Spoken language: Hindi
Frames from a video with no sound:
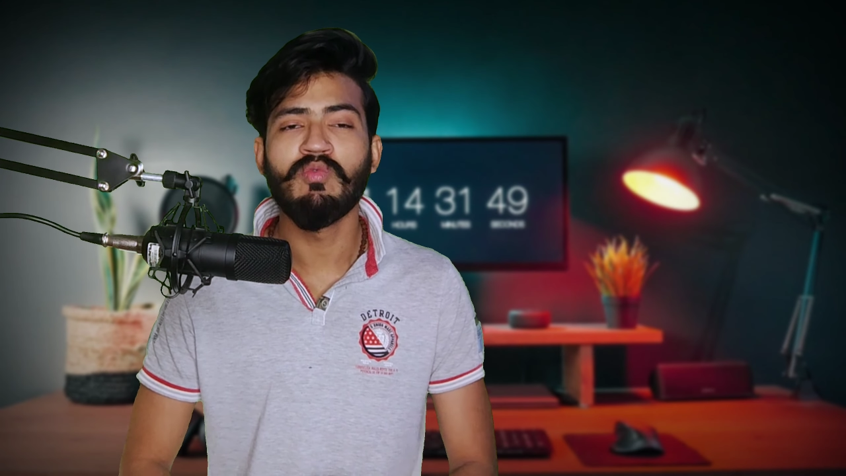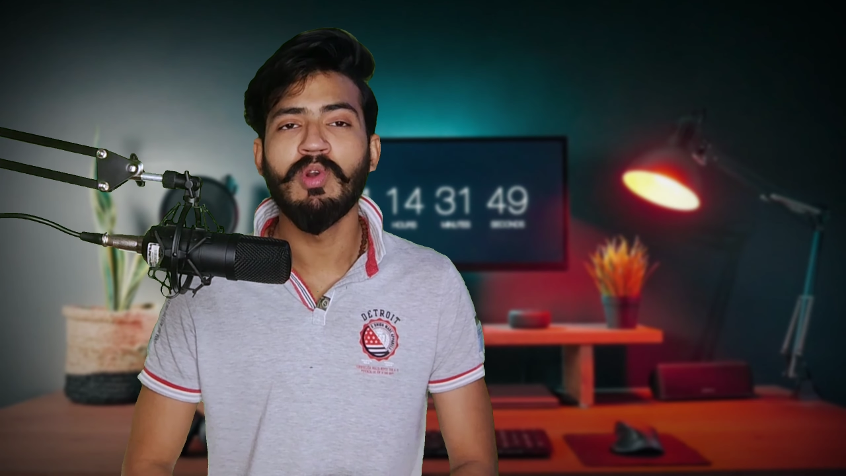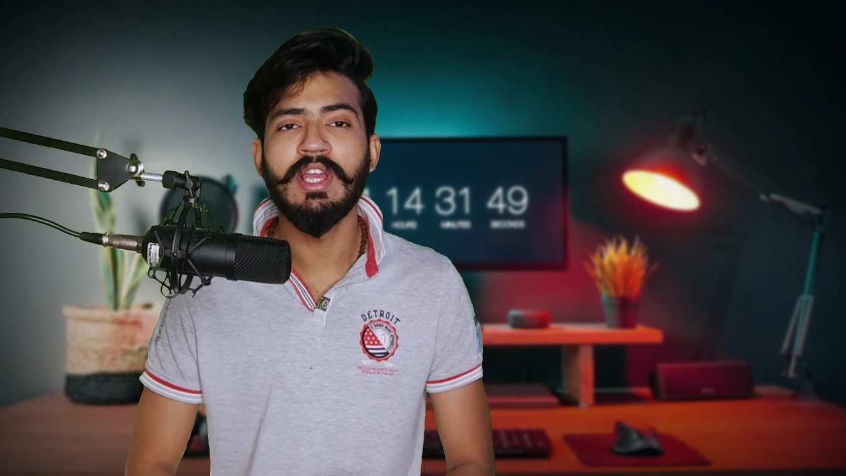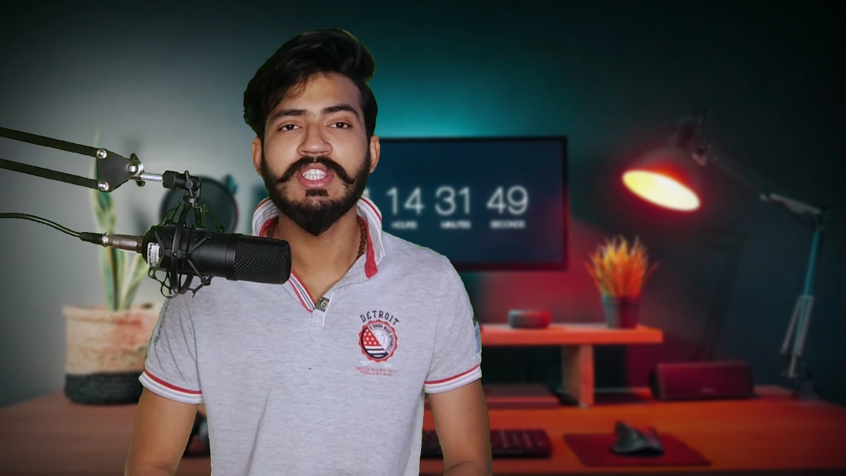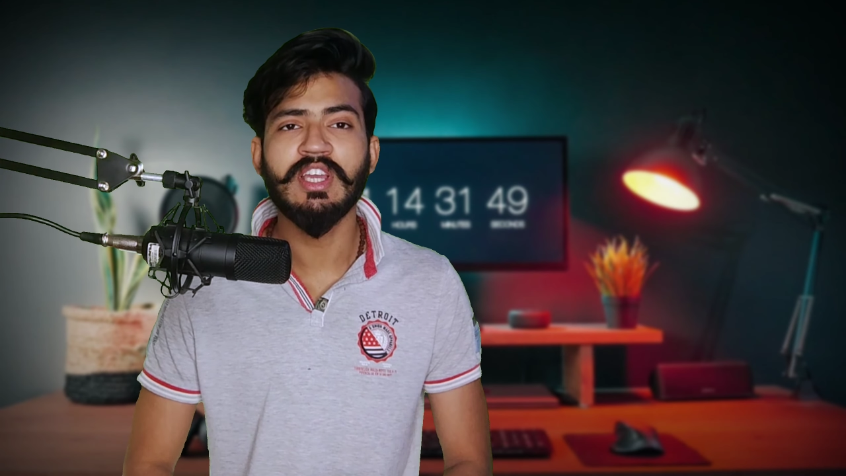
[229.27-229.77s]

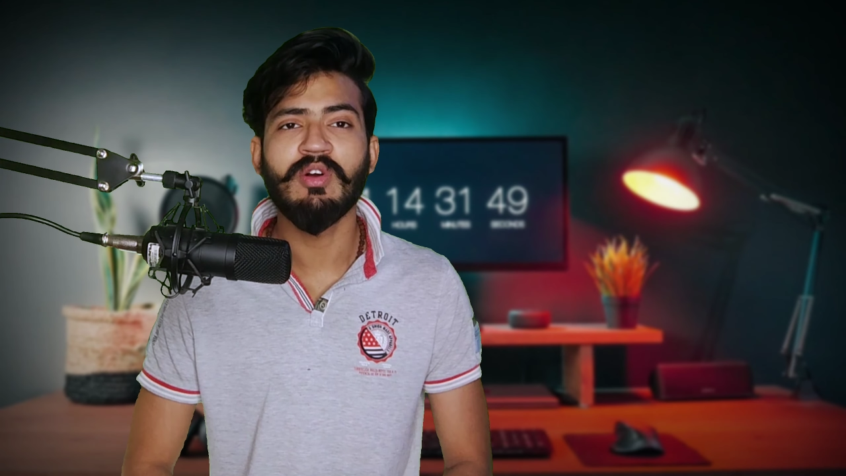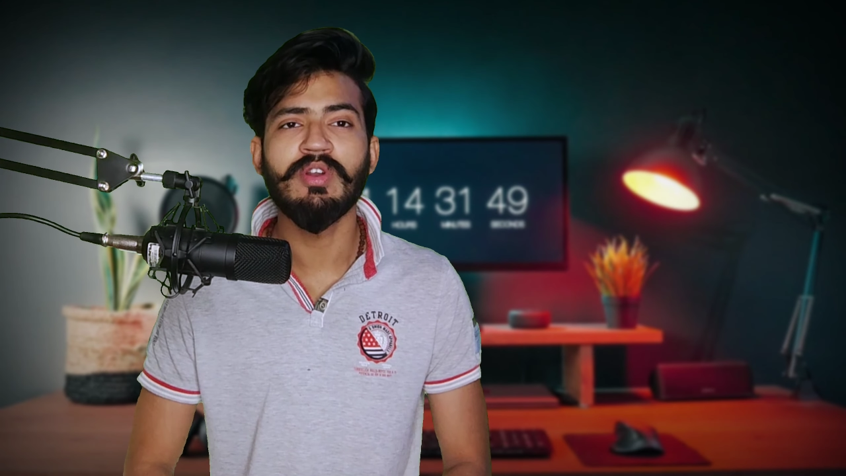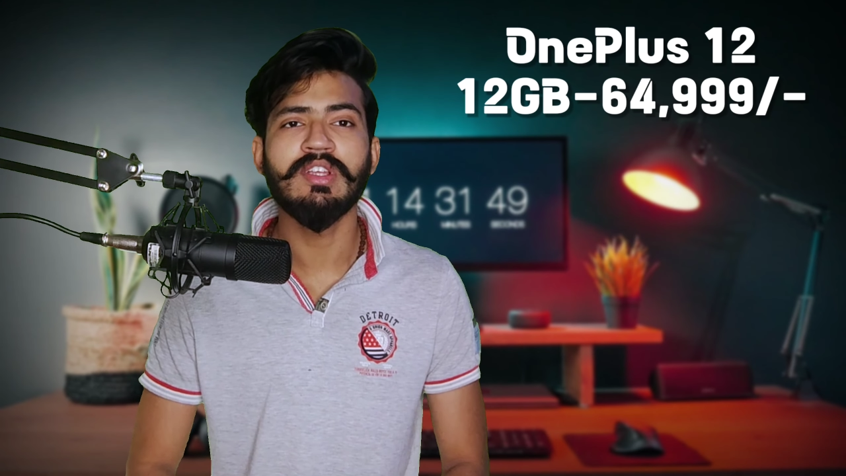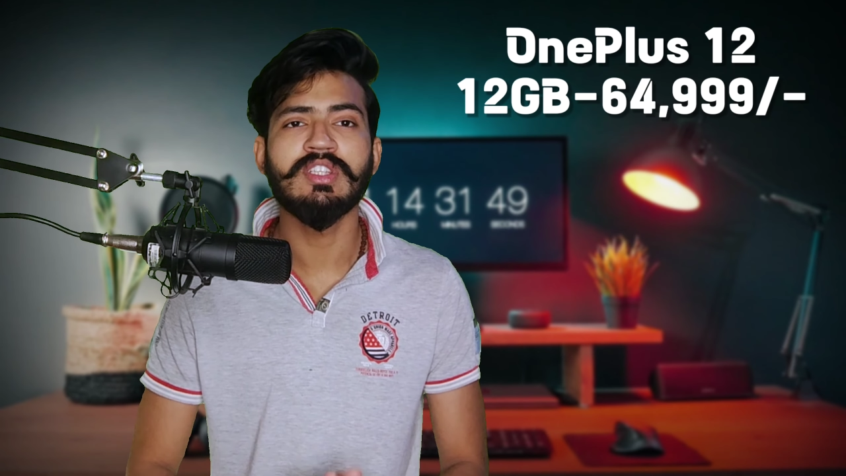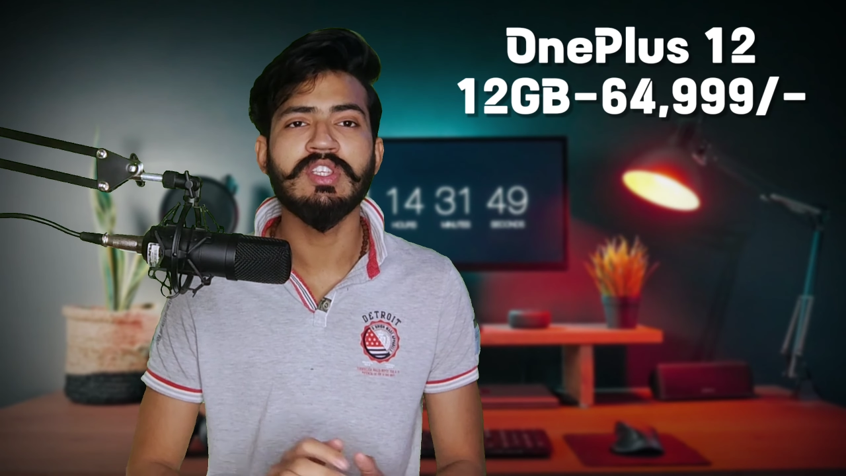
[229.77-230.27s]
वो लीक्स के
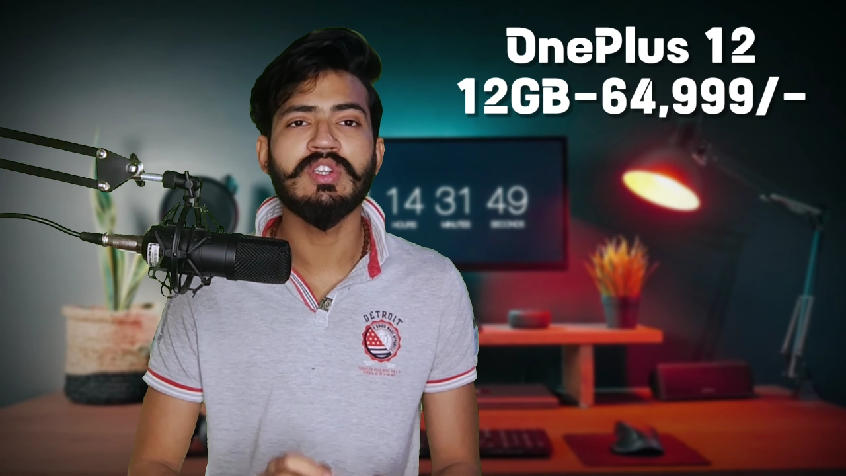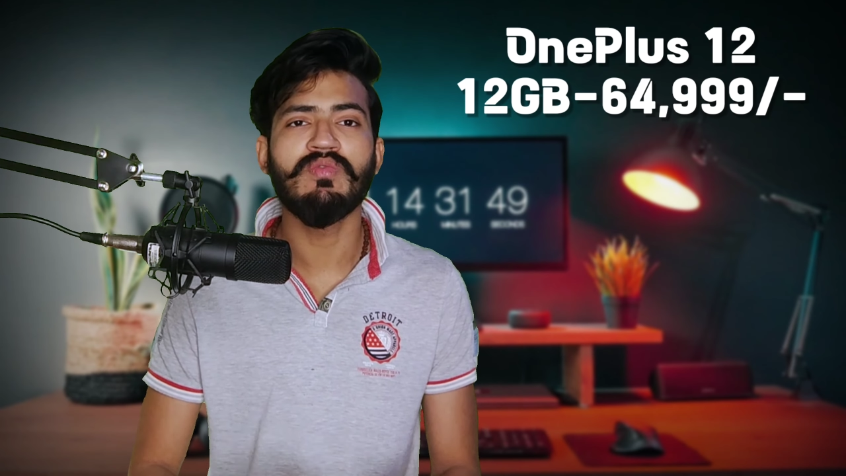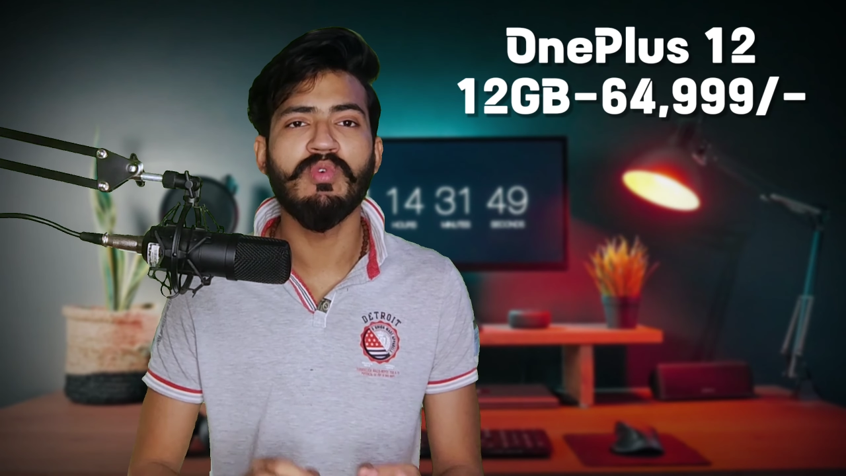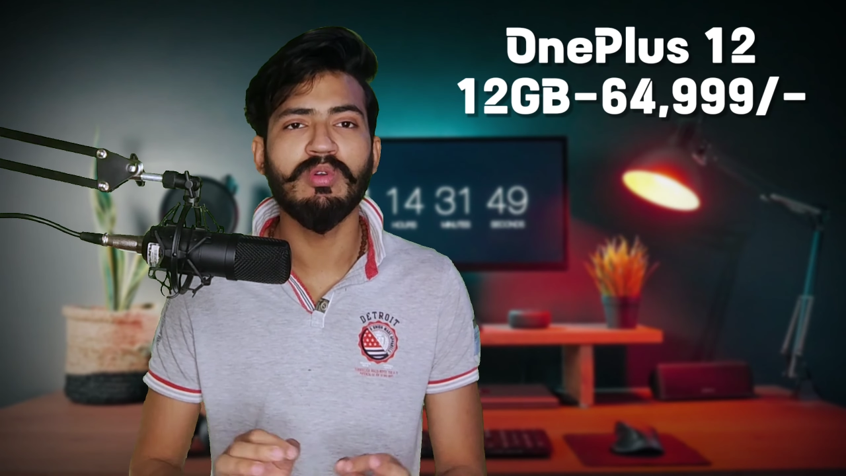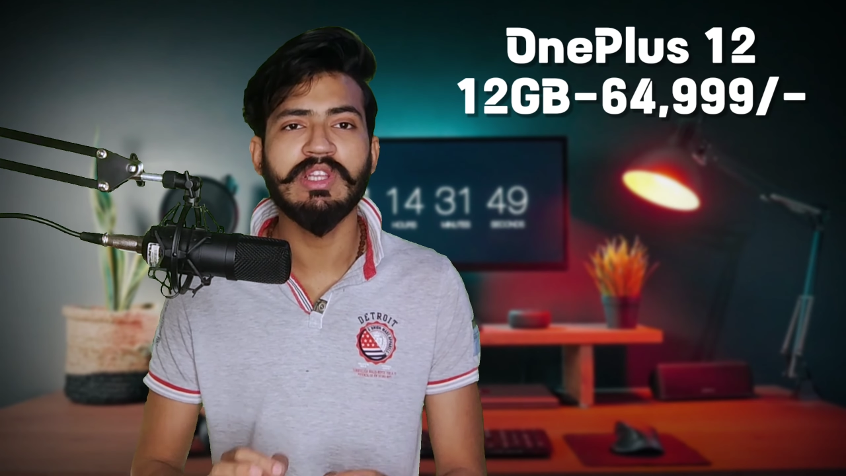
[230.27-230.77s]
अकॉर्डिंग सिक्सटी
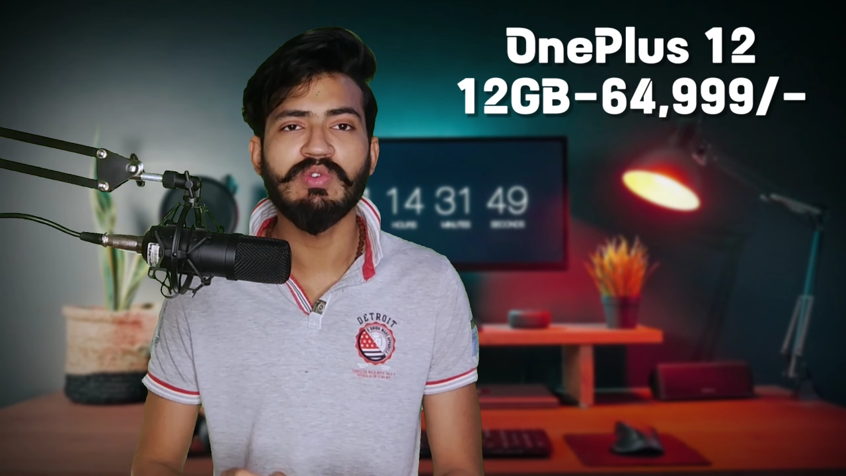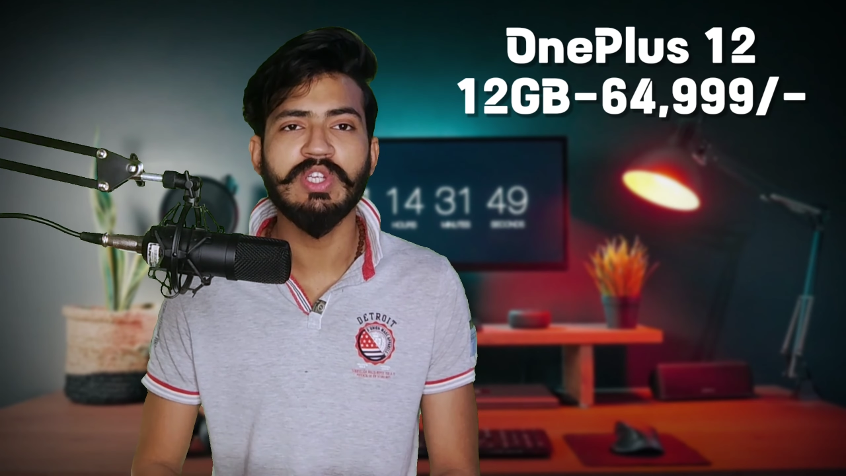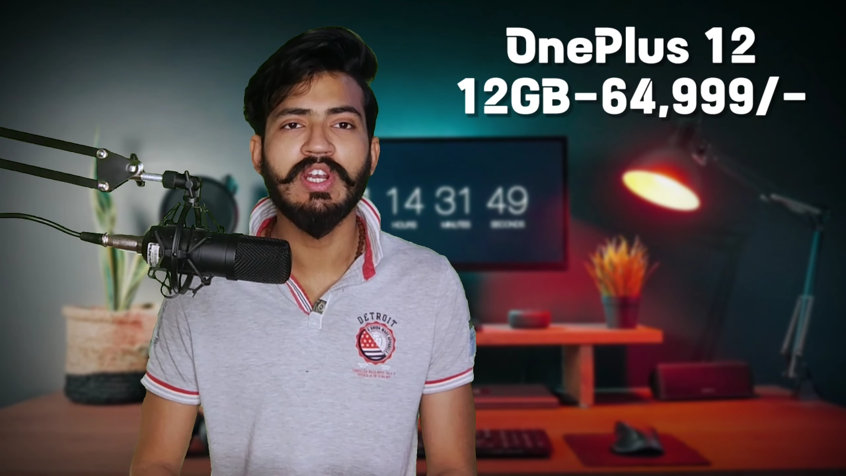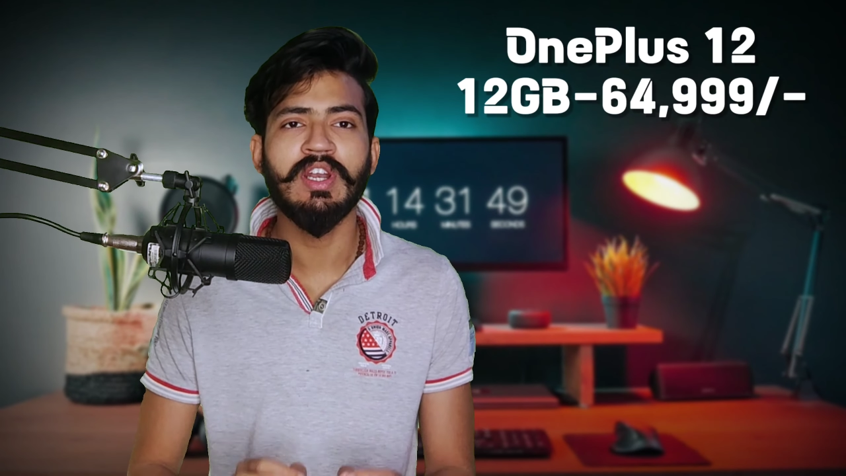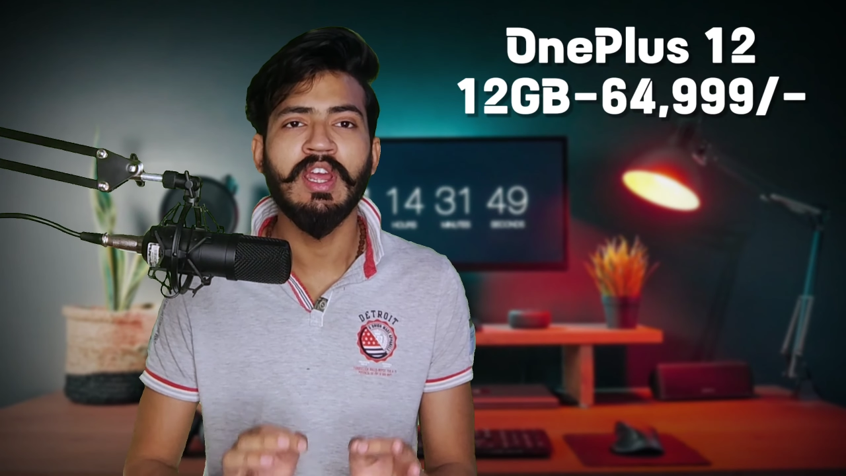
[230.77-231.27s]
फोर
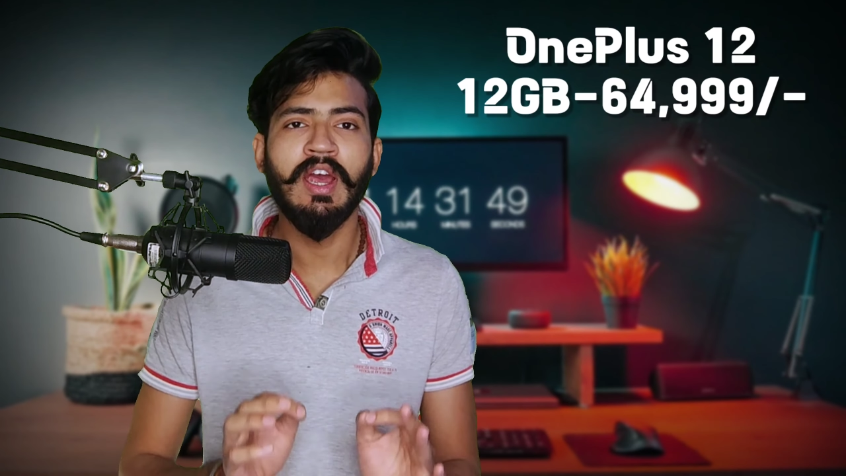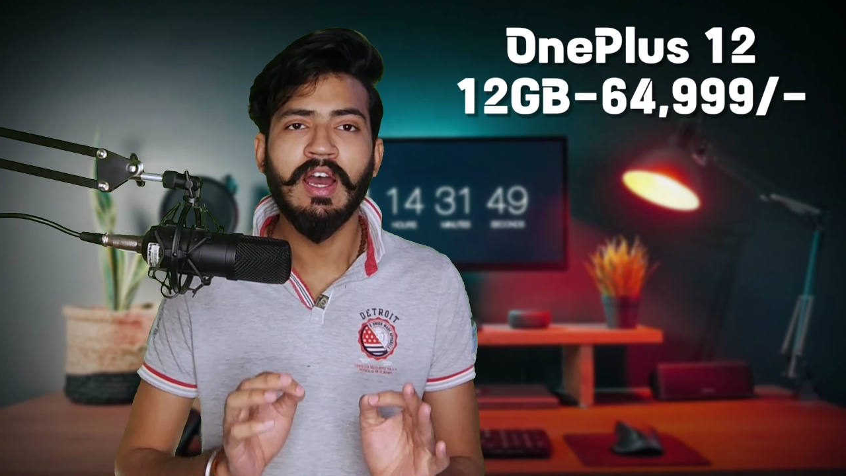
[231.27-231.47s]
थाउजेंड